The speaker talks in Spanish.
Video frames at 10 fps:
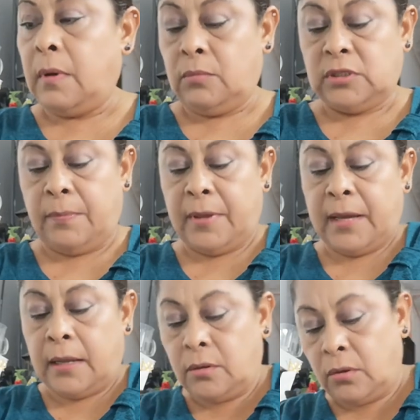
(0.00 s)
vamos a
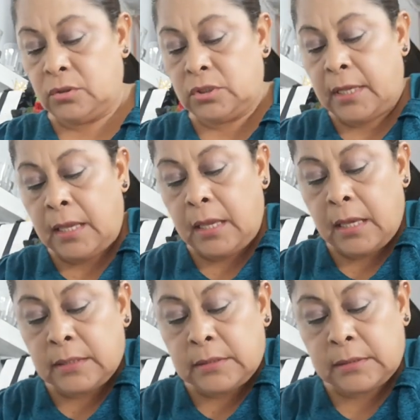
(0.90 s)
pegarlos y
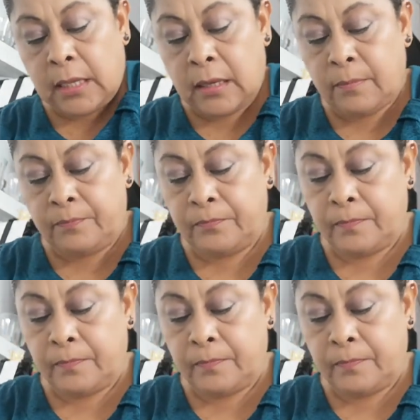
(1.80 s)
este